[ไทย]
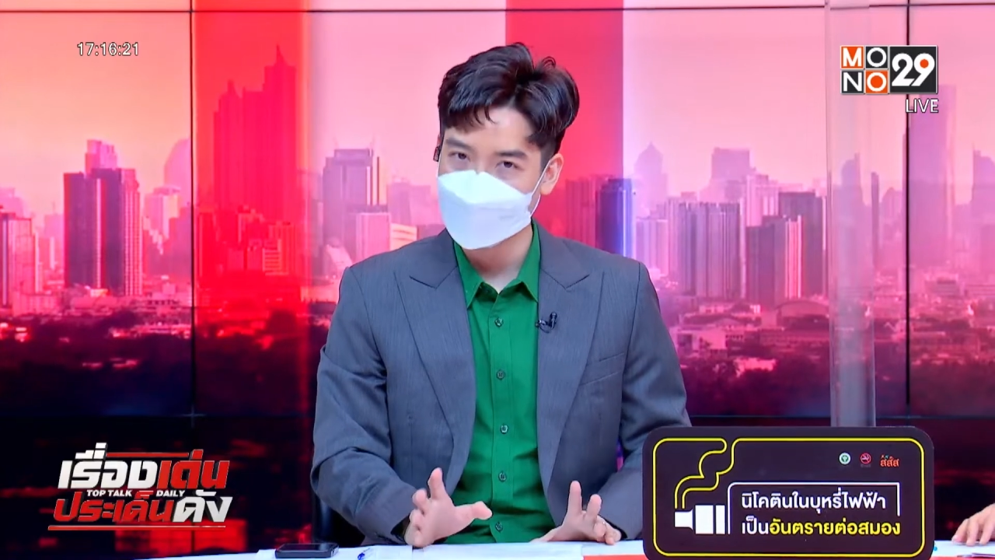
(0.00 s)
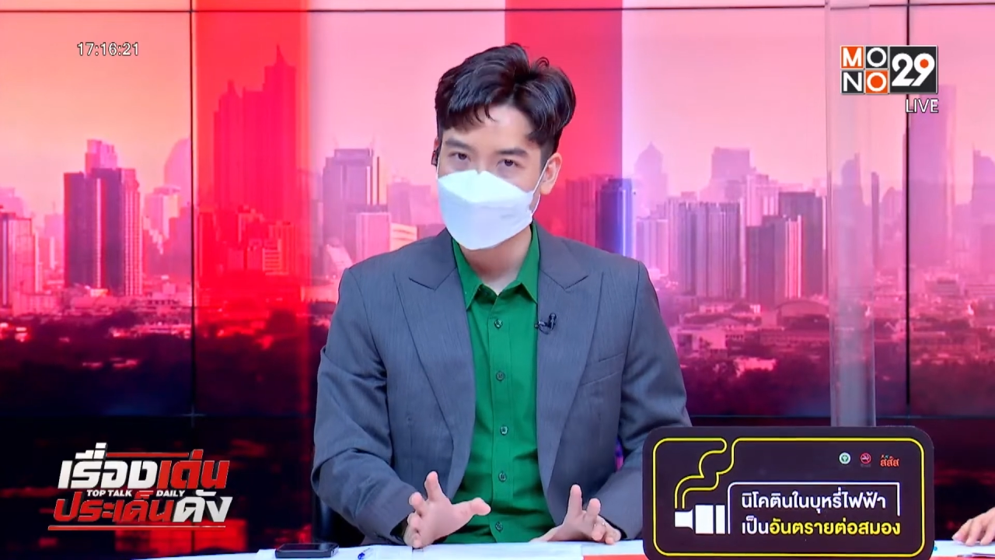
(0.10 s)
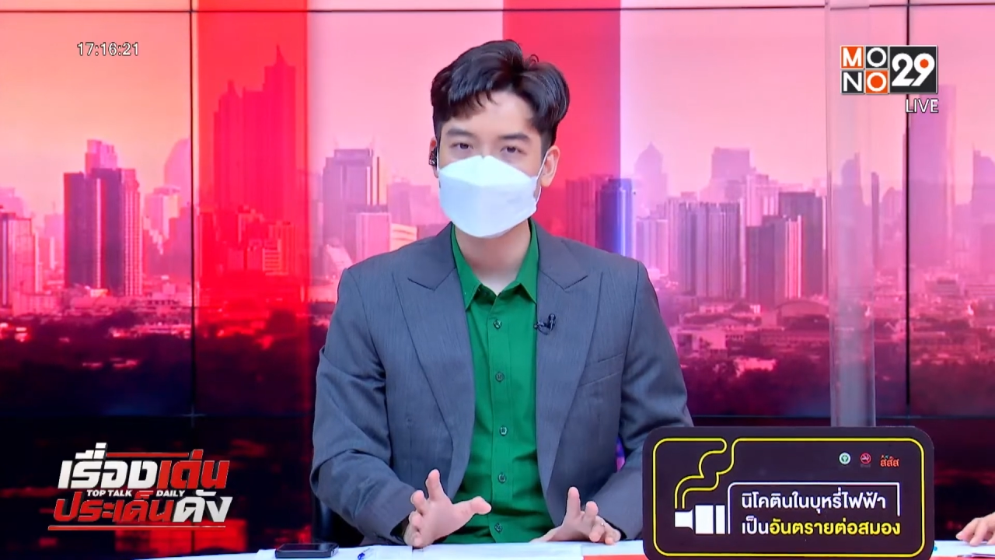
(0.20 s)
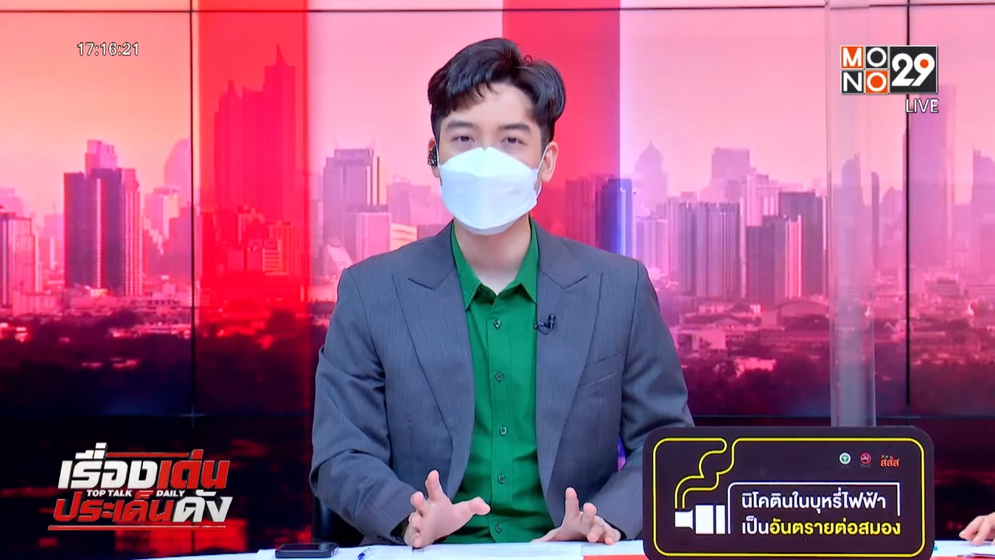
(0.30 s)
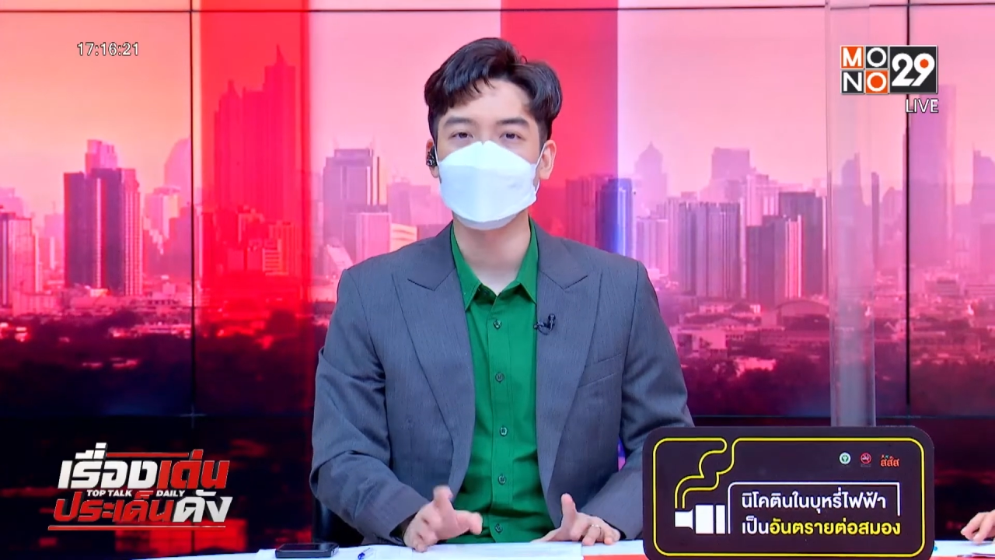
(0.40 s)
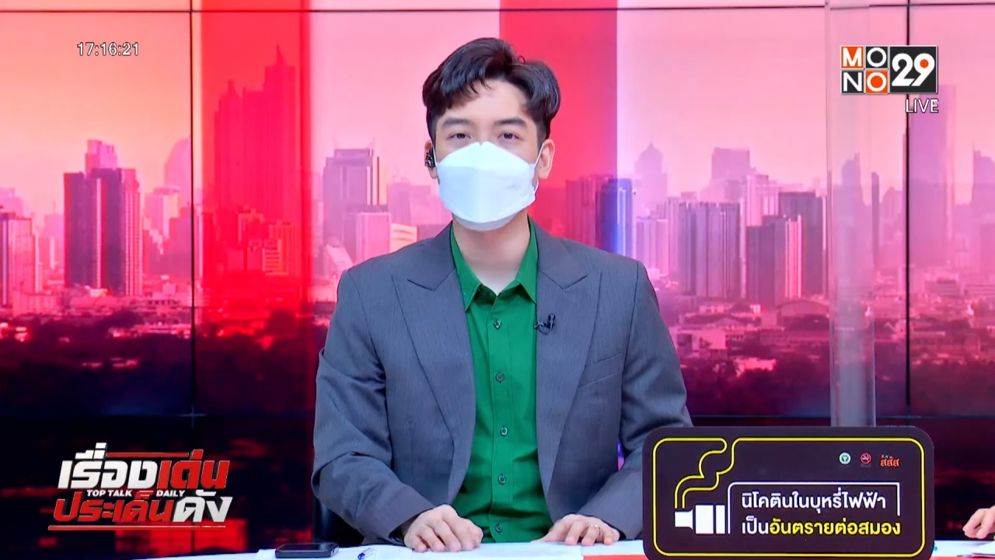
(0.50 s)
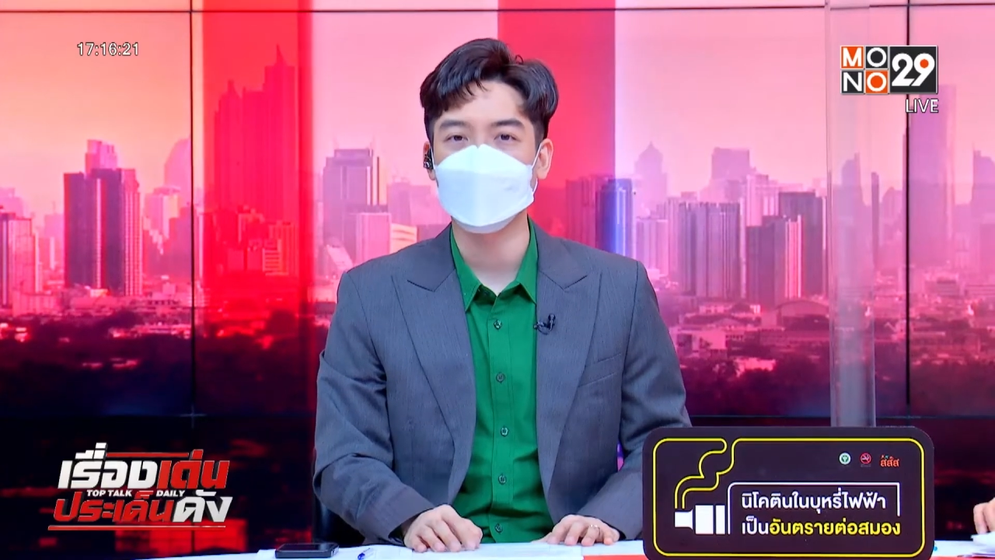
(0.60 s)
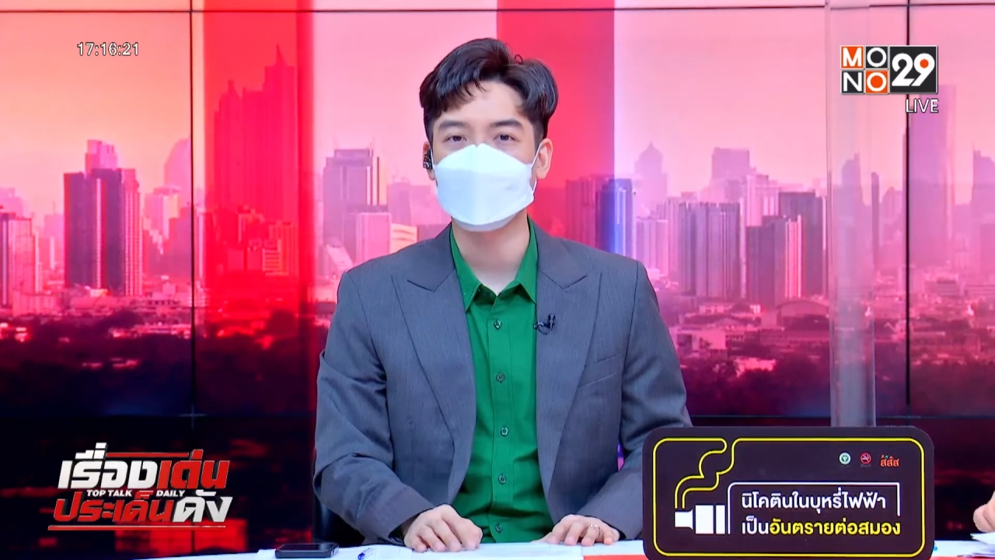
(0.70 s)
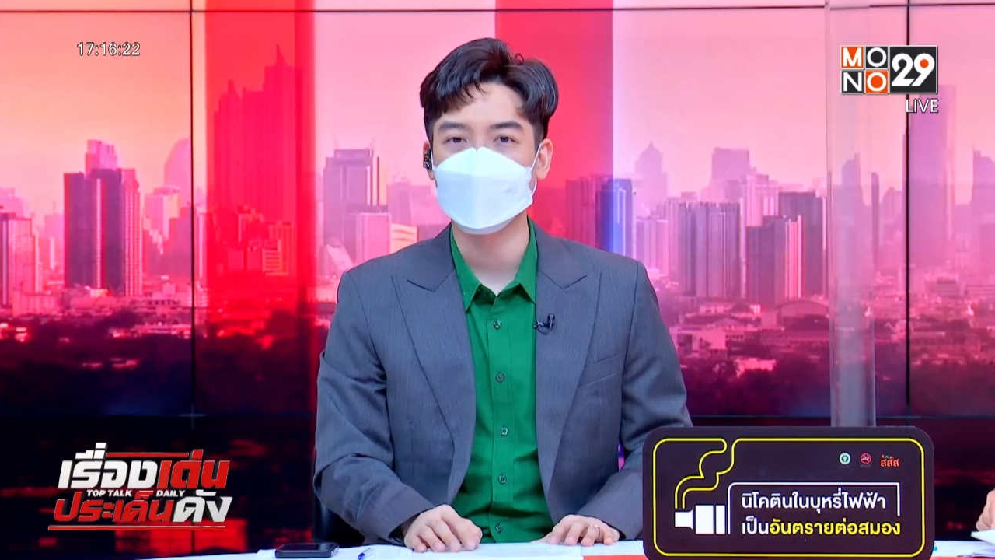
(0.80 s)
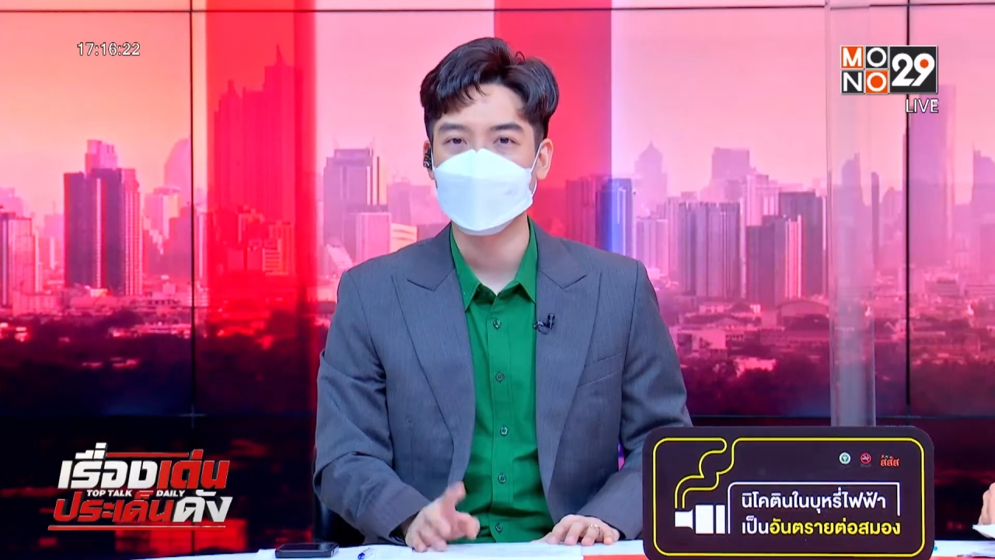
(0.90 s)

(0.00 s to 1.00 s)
หน้าตาเป็นอย่าง